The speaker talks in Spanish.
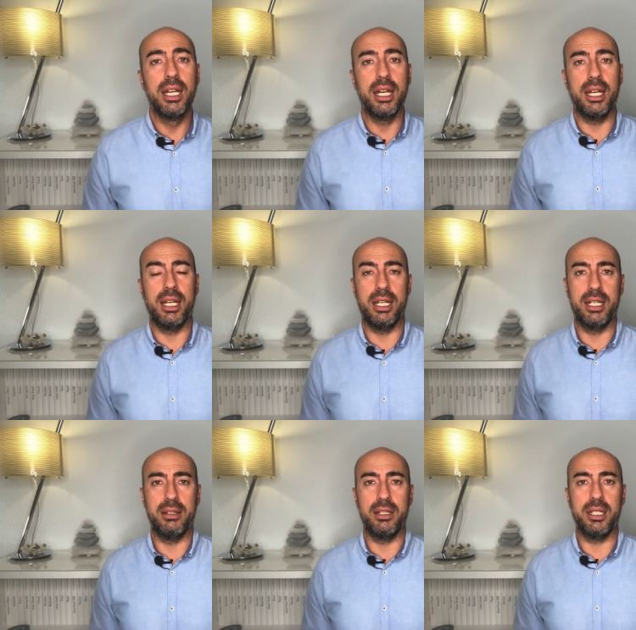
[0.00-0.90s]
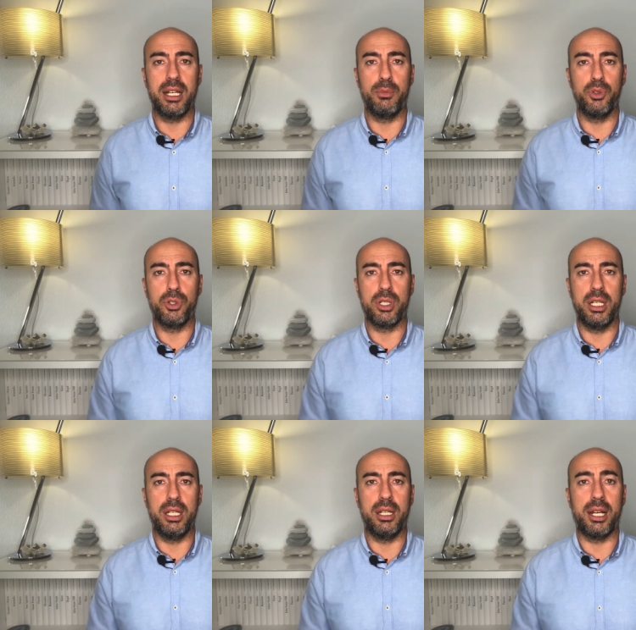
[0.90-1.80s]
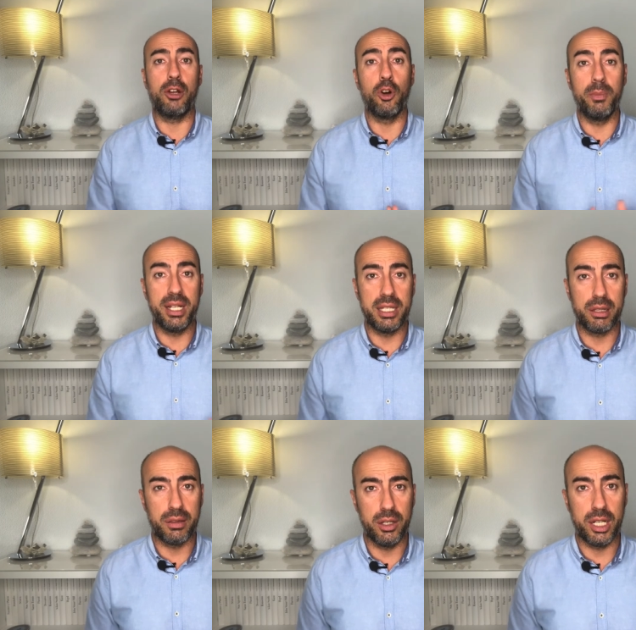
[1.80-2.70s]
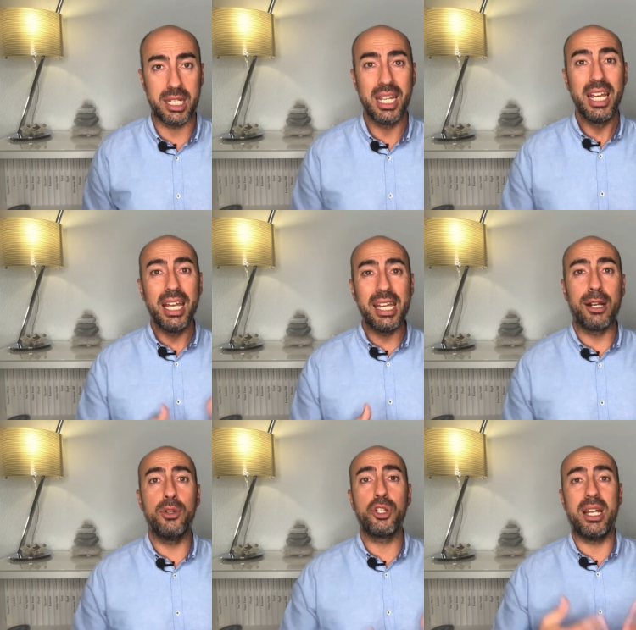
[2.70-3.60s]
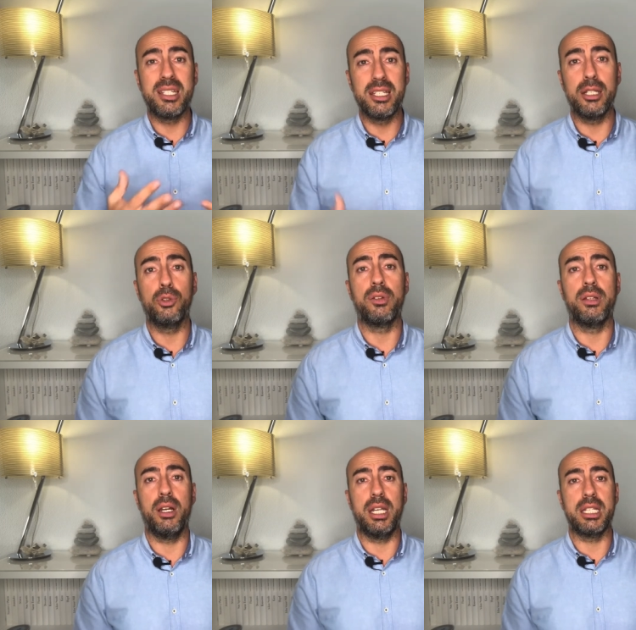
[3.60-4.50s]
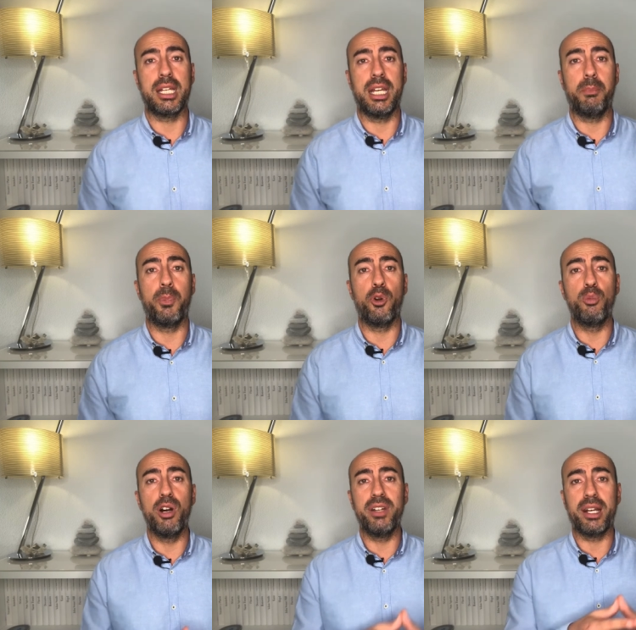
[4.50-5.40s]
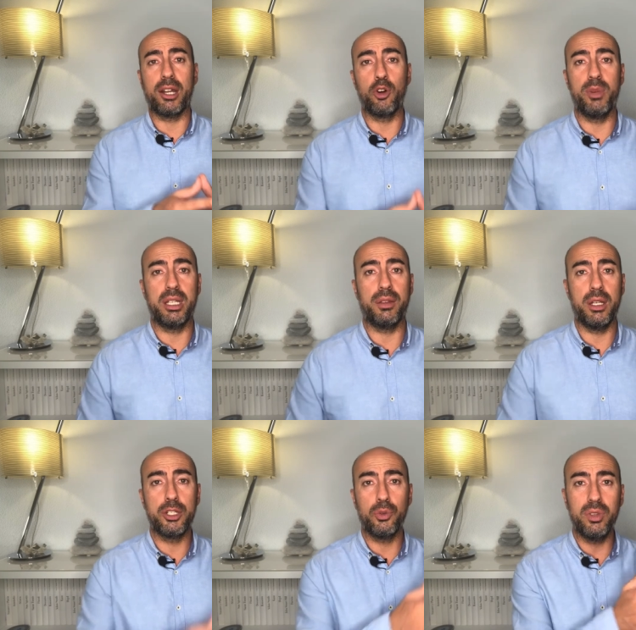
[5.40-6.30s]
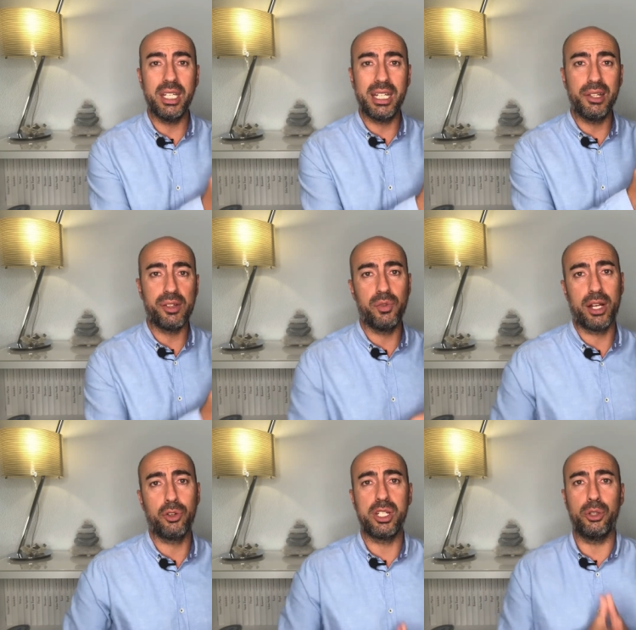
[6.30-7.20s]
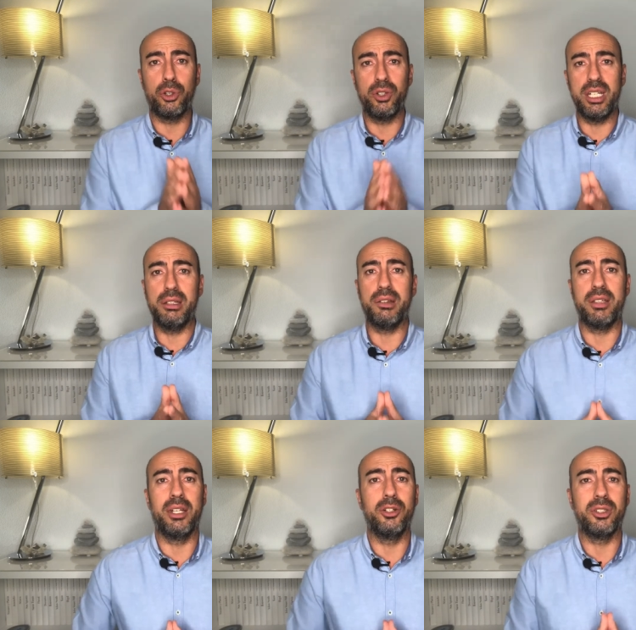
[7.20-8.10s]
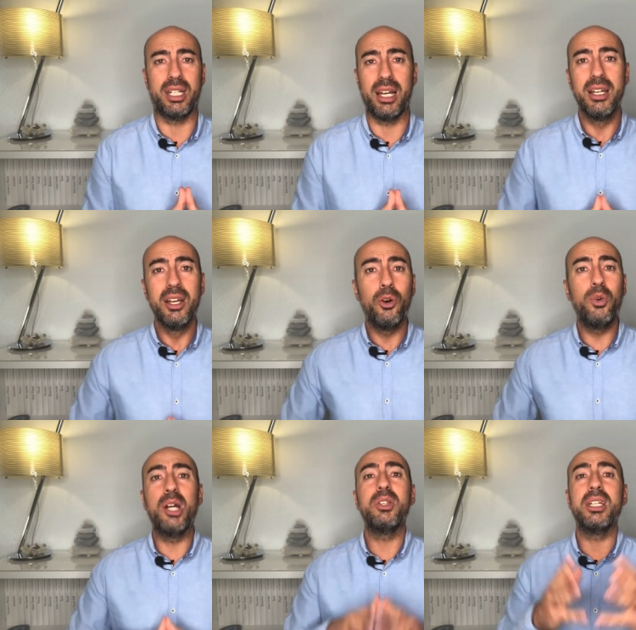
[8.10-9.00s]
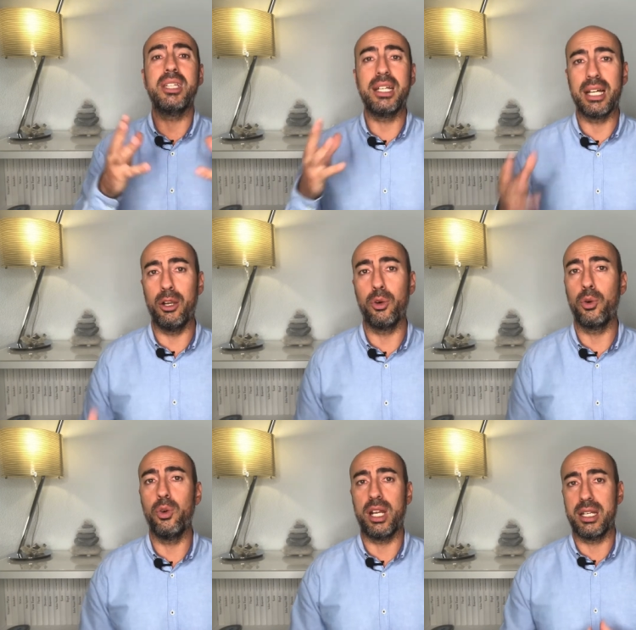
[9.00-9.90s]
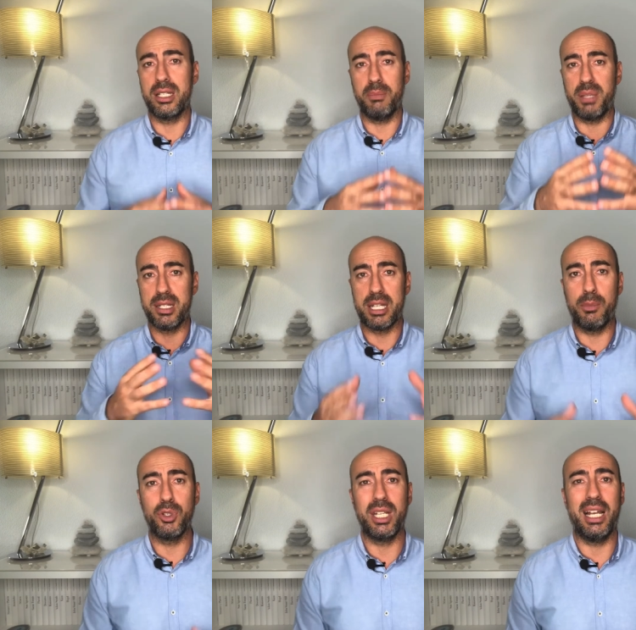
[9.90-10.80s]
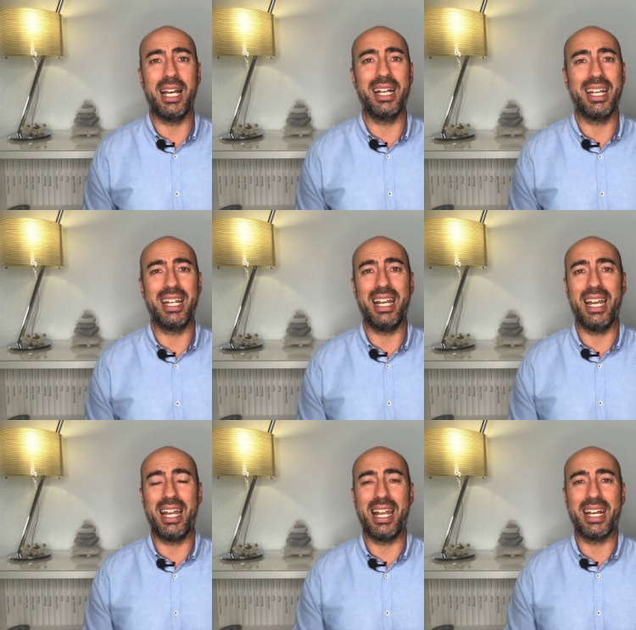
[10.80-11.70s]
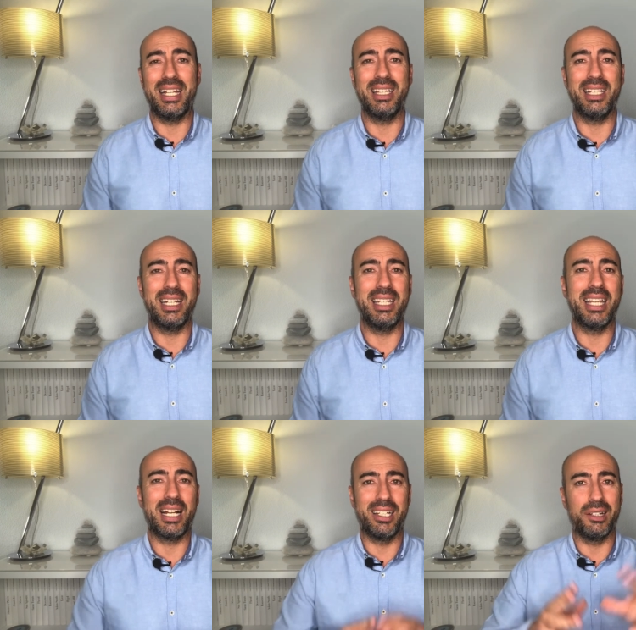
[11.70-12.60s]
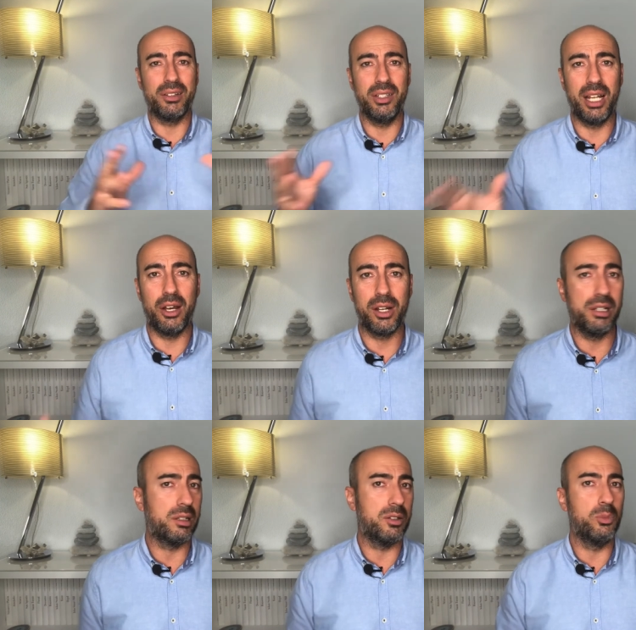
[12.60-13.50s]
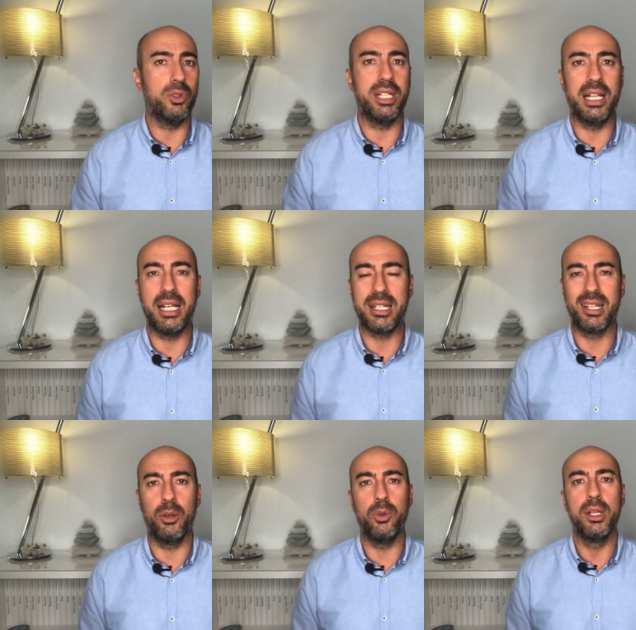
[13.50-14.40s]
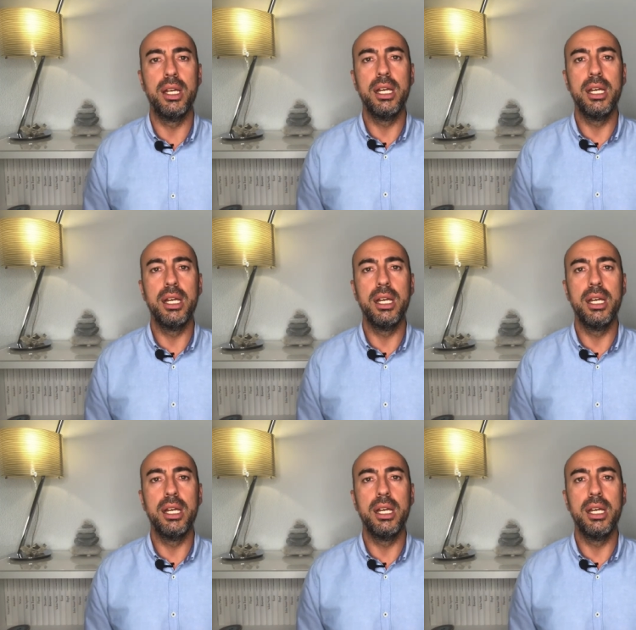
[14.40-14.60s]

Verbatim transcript: eh, digamos, eh, recomendaciones. Incluso las instituciones que promueven recomendaciones un día dicen una cosa, otro día dicen otra. Una auténtica locura si pensamos en la, cantidad de declaración de la Organización Mundial de la Salud.